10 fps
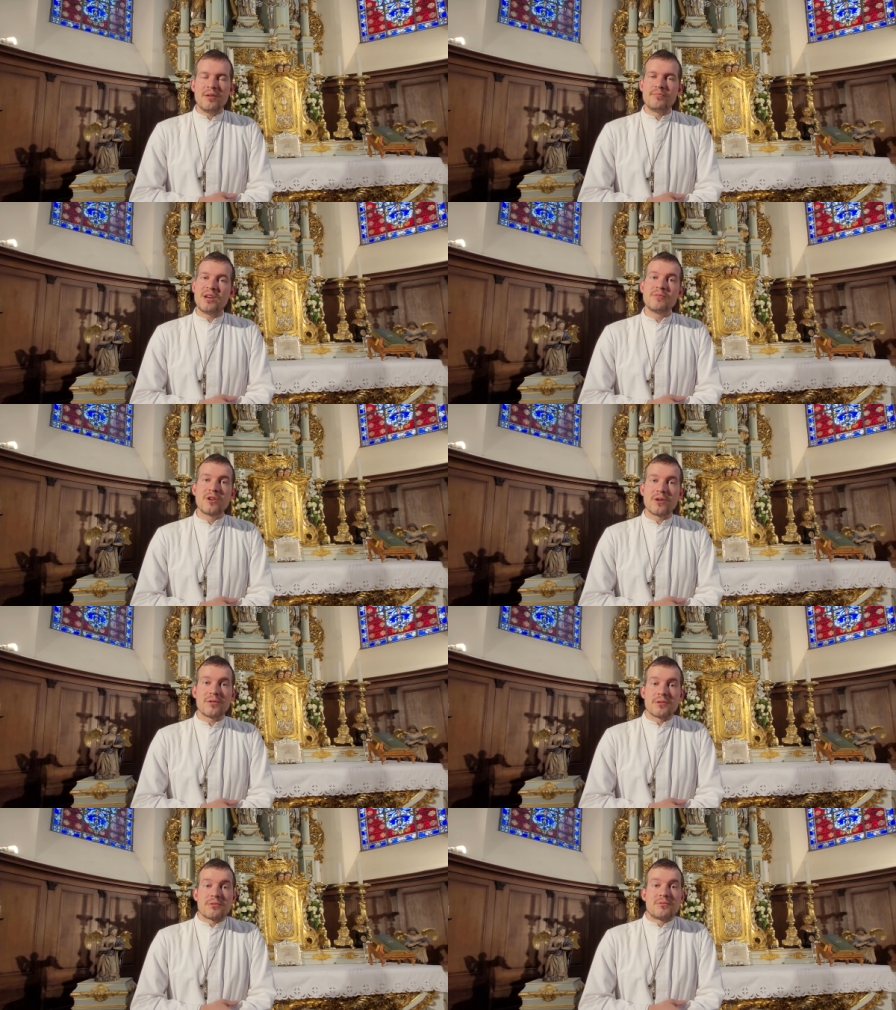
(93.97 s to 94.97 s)
même
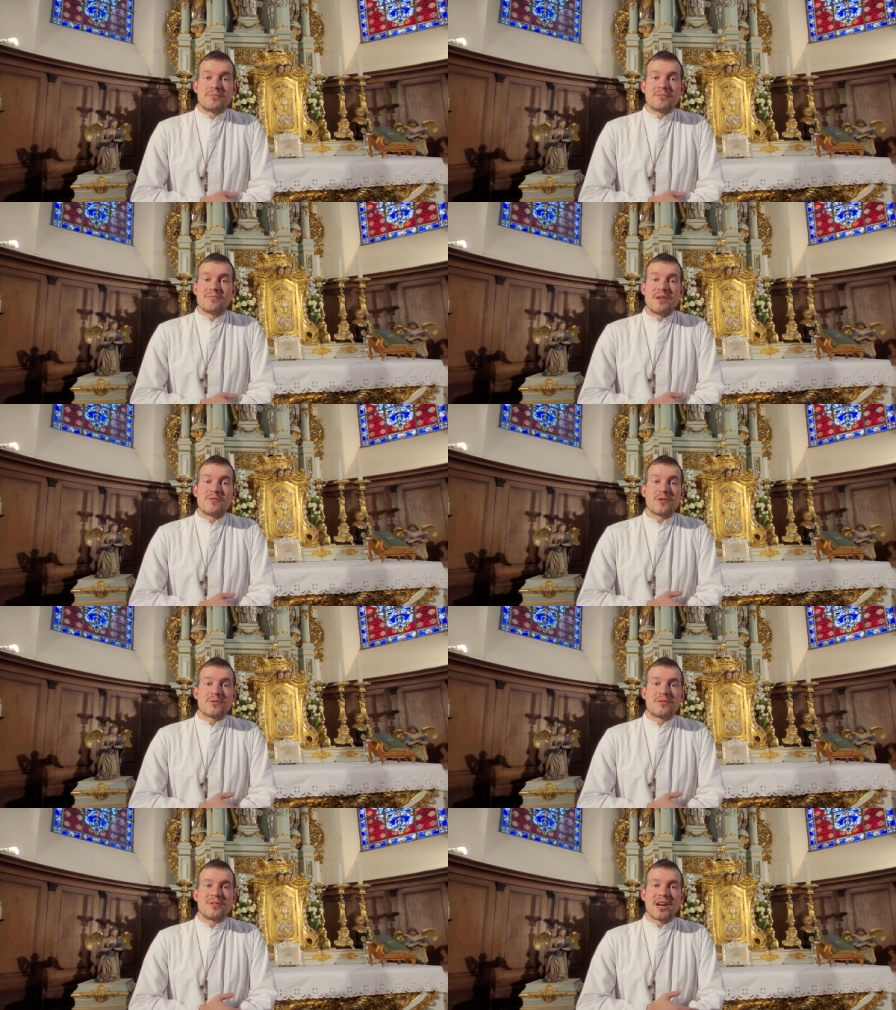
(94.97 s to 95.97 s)
quand, euh, même
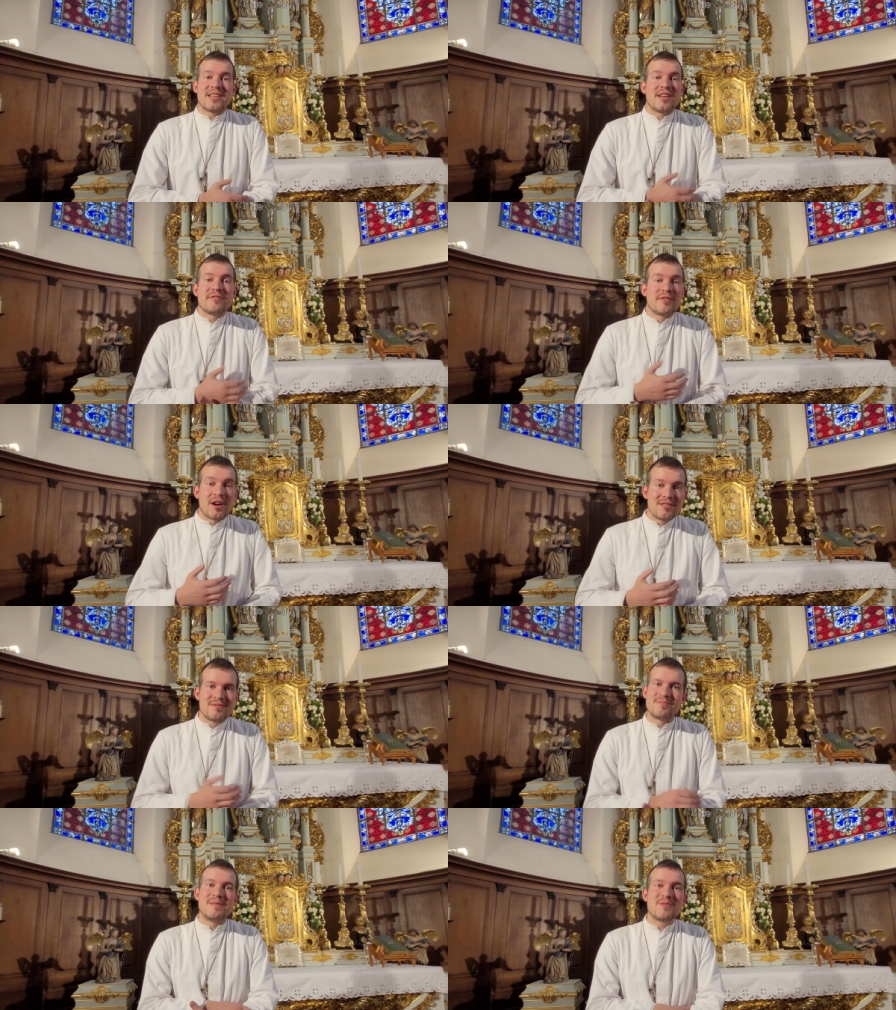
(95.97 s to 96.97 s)
quand rien ne va,
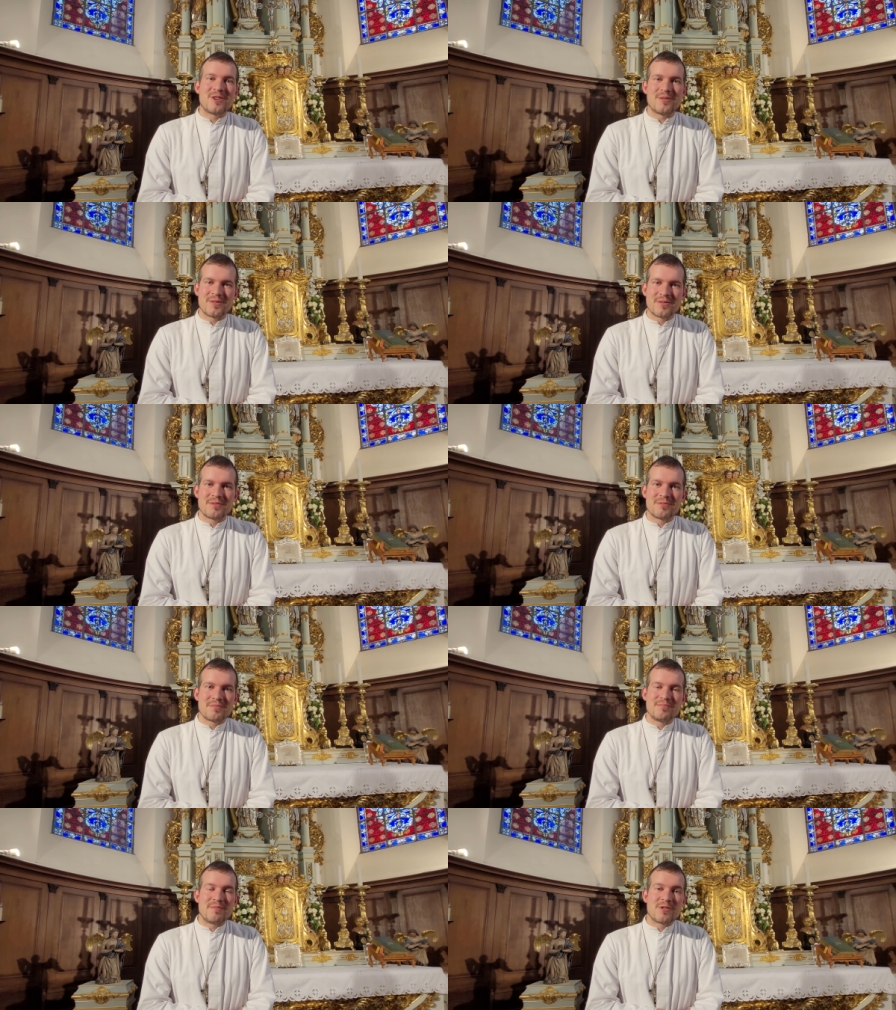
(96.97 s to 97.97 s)
même quand,
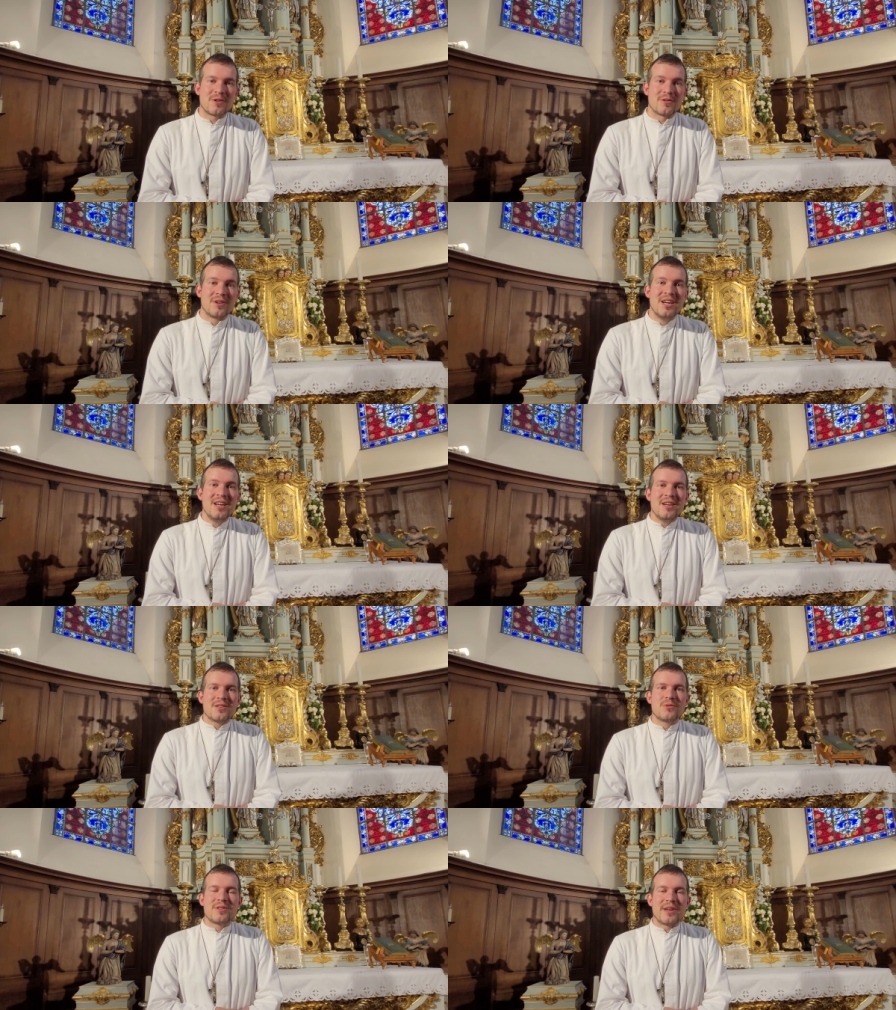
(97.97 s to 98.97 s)
même quand
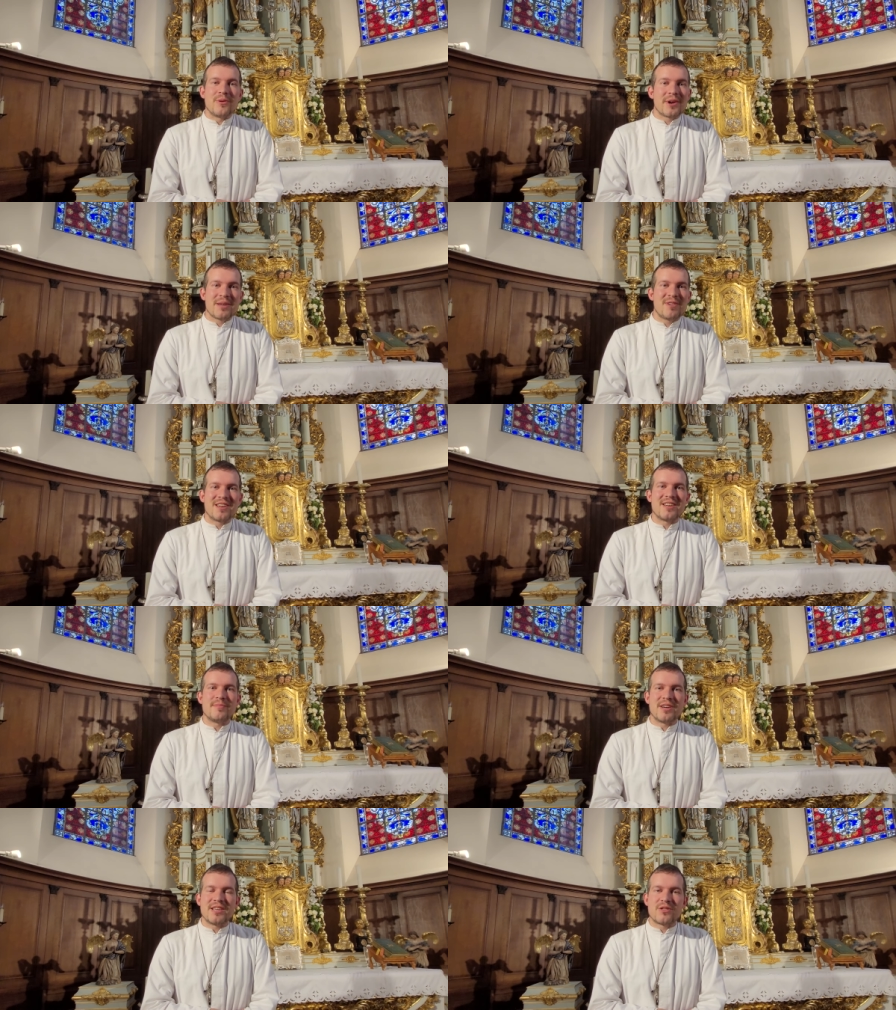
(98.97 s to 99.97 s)
tout est horrible,
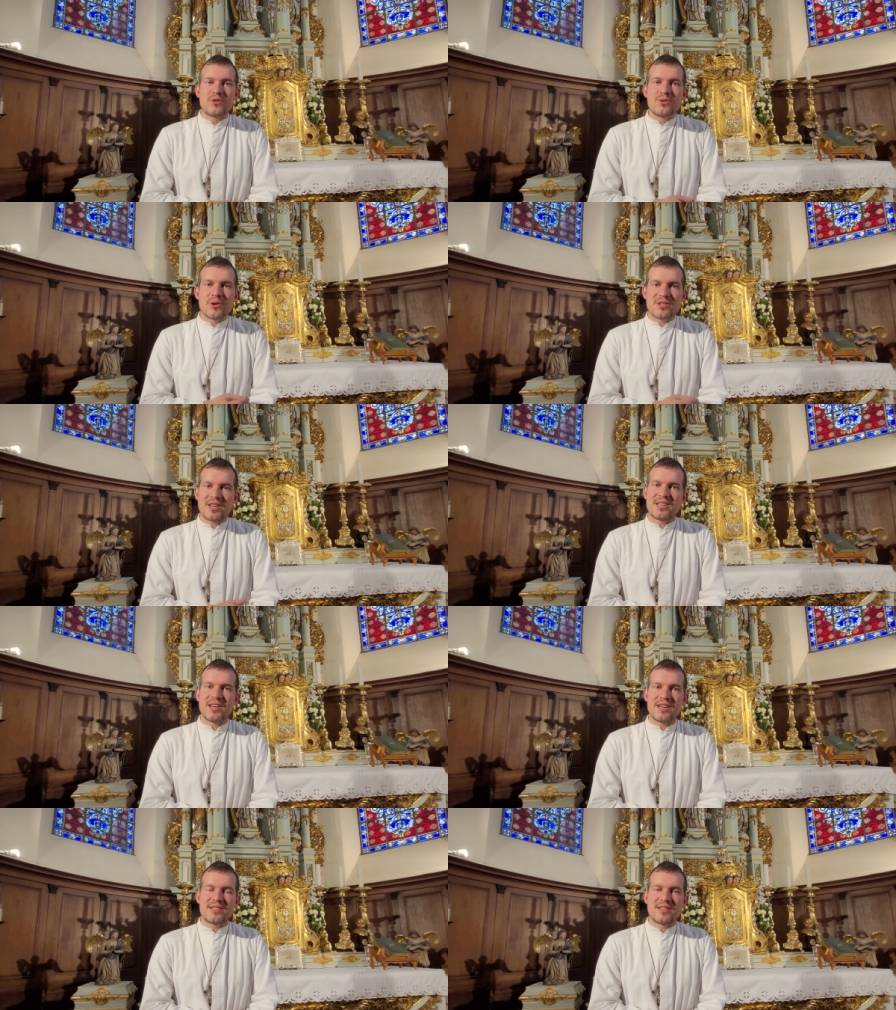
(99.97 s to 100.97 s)
eh bien, il y a toujours ça
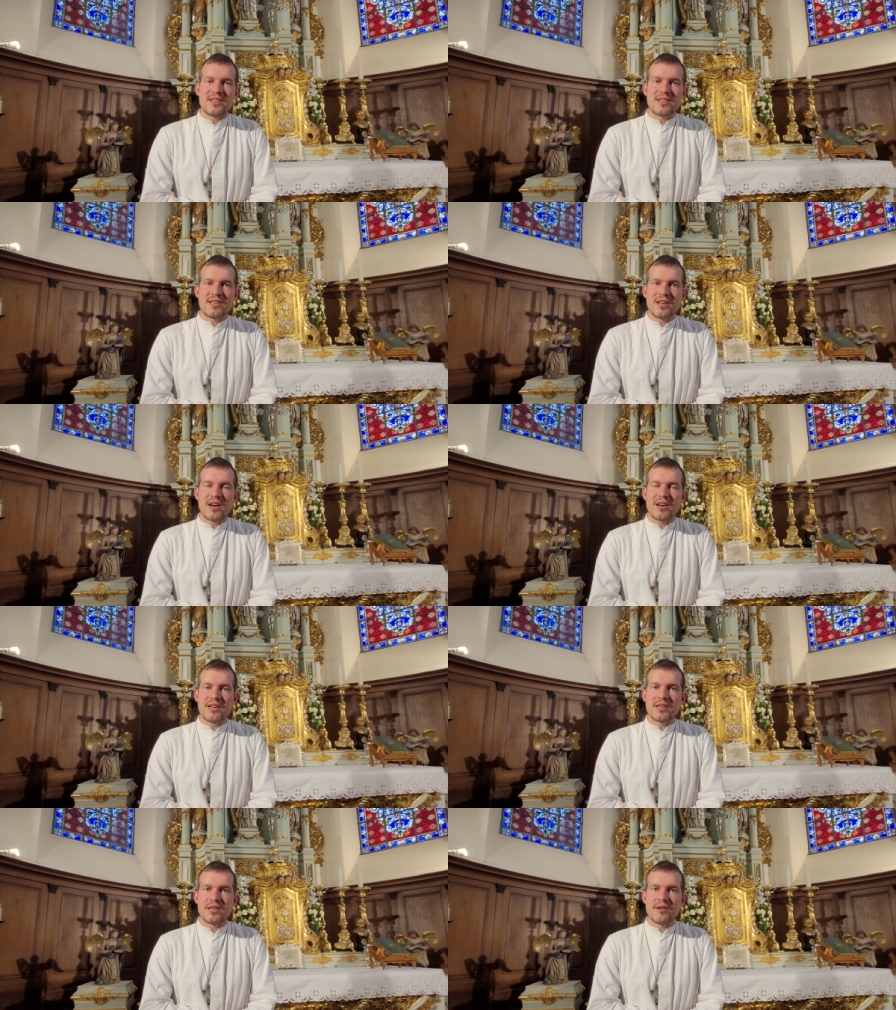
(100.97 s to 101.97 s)
qui reste et qui est là
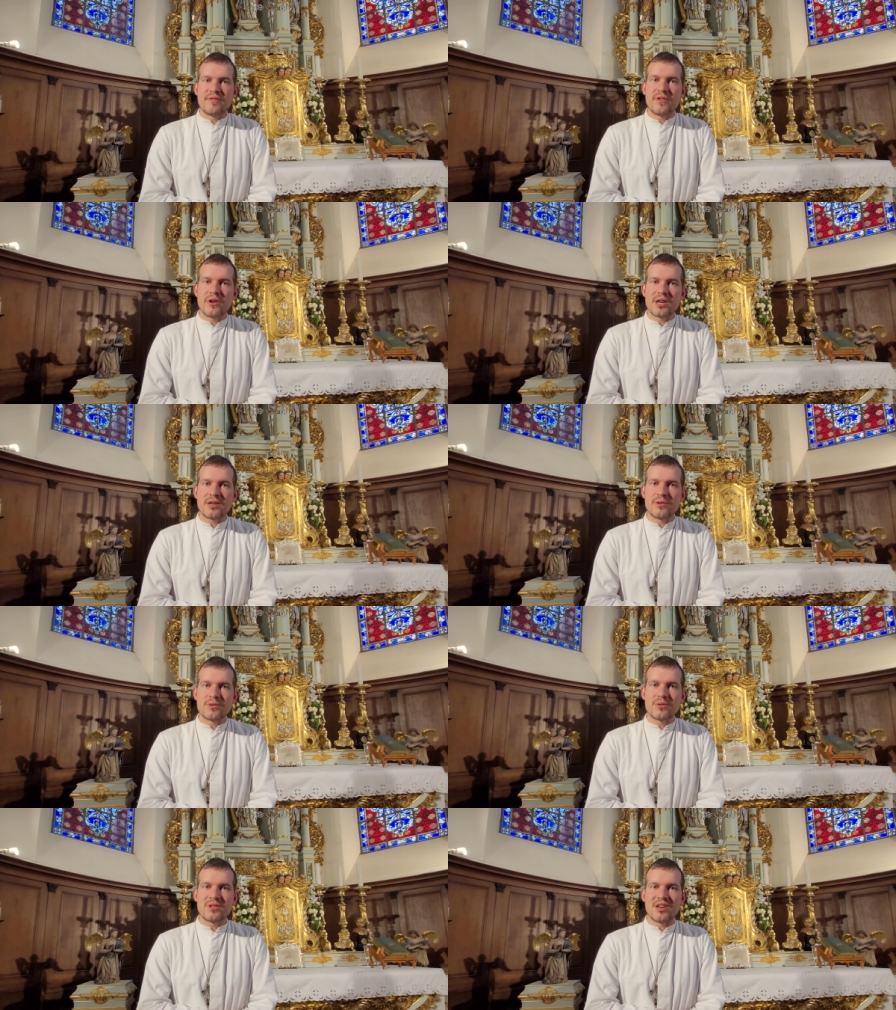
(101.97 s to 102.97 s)
et qui est fort et qui
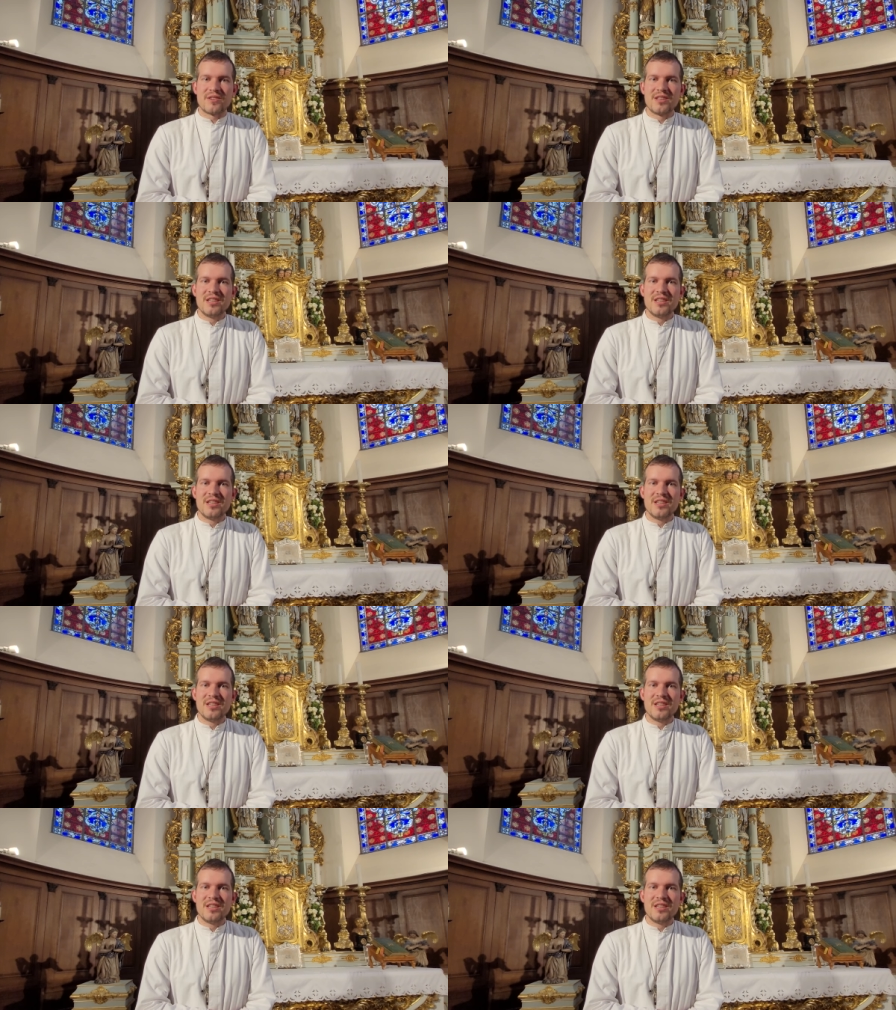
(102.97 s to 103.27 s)
nous soutient.